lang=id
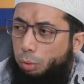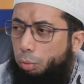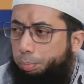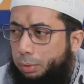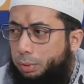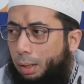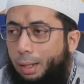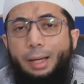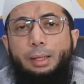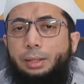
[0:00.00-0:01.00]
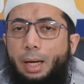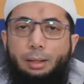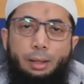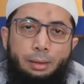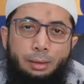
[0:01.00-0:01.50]
itu pecah, nggak
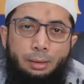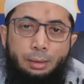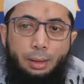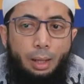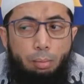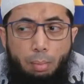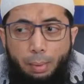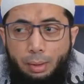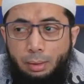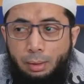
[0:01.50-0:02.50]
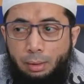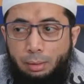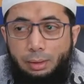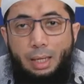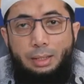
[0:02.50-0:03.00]
dijaga. Kalau memang
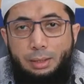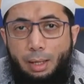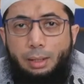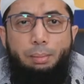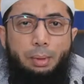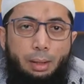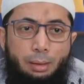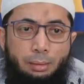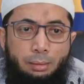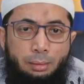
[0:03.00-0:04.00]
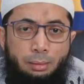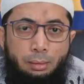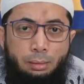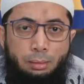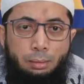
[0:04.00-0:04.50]
tidak disengaja beda.
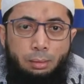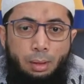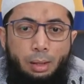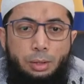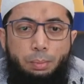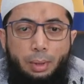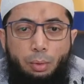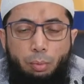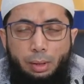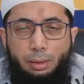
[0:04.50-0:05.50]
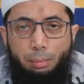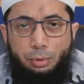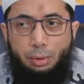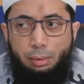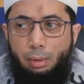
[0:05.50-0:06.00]
Ada sebagian wanita,
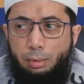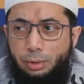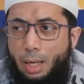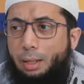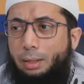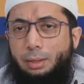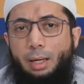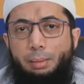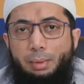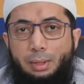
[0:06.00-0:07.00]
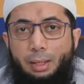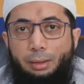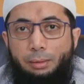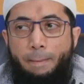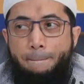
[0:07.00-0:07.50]
Masya Allah, jaga sekali masalah
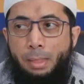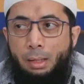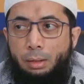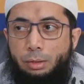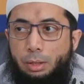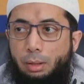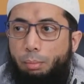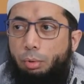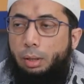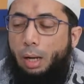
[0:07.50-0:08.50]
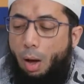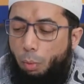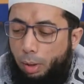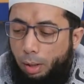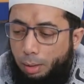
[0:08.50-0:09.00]
itu. Sehingga mungkin
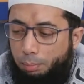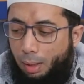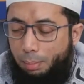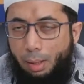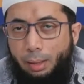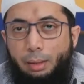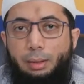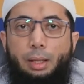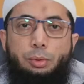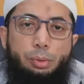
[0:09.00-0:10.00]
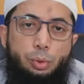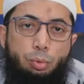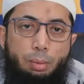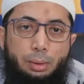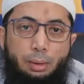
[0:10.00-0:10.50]
awet barang-barang yang dikasih oleh
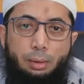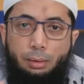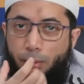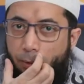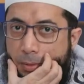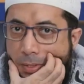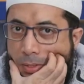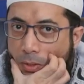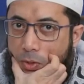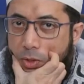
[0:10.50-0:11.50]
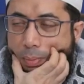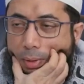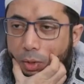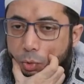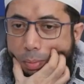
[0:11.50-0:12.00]
suaminya. Gitu kan?
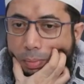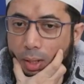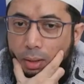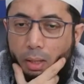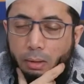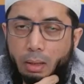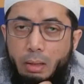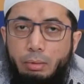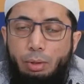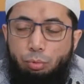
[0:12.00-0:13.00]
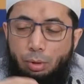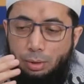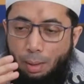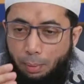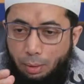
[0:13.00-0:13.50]
Setiap kali suaminya datang, dia sudah
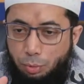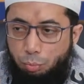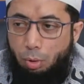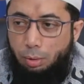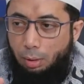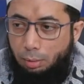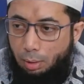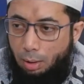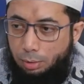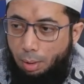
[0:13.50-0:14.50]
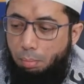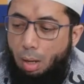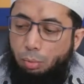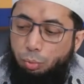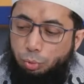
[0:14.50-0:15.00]
siapkan semua dengan gelas yang
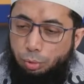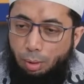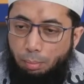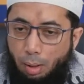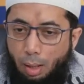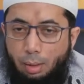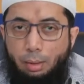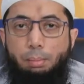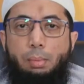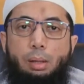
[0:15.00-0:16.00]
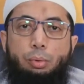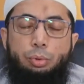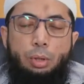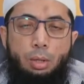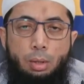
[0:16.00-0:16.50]
bagus, dengan makanan yang
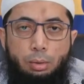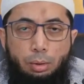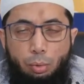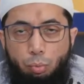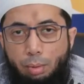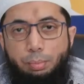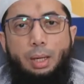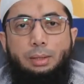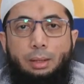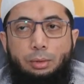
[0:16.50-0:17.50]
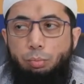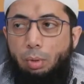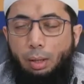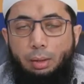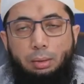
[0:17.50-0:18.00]
bagus, dengan luar biasa.
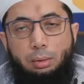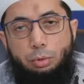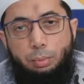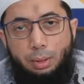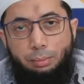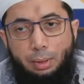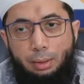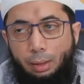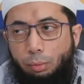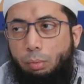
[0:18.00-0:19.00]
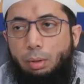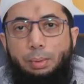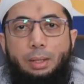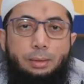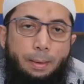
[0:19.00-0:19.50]
Semua karena Allah Subhanahu Wa Taala. Nah, itu luar
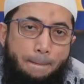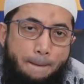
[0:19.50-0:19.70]
biasa.